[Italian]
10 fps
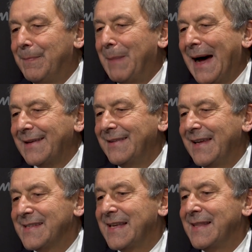
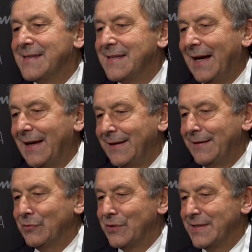parti essenziali
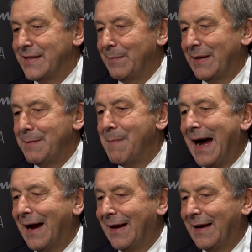di un sistema di
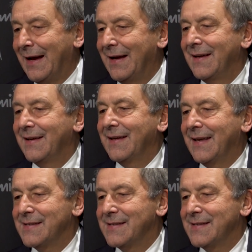banca che